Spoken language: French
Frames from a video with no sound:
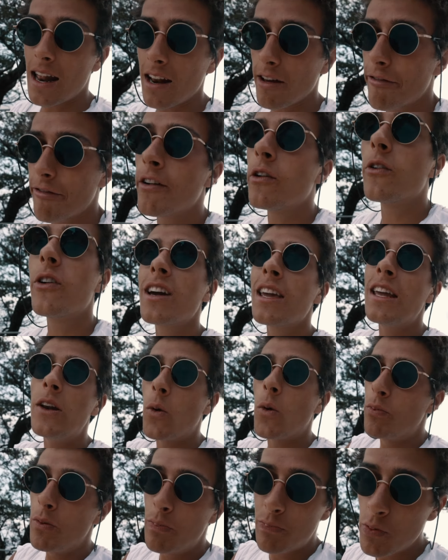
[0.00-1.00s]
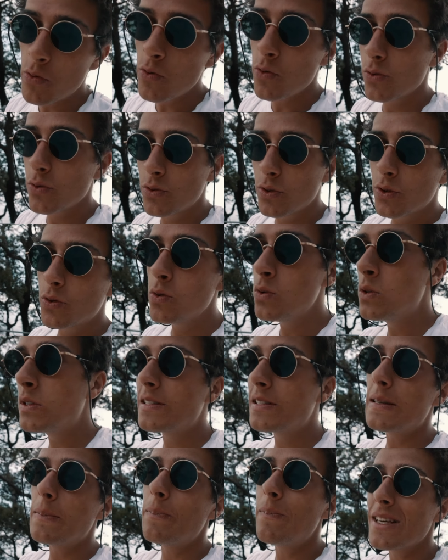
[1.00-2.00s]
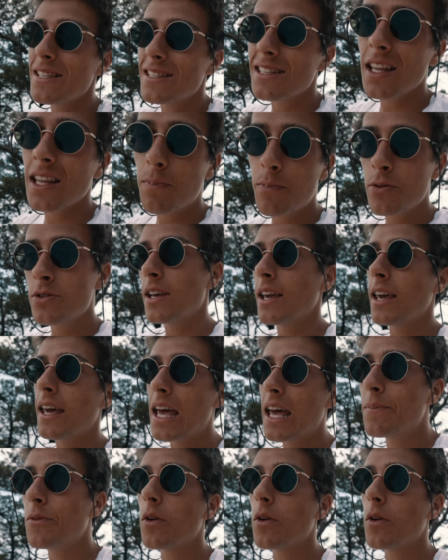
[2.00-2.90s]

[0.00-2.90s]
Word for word: à la fin, Henri, il en peut plus. Du coup, c'est pas ce qu'il y a de plus agréable.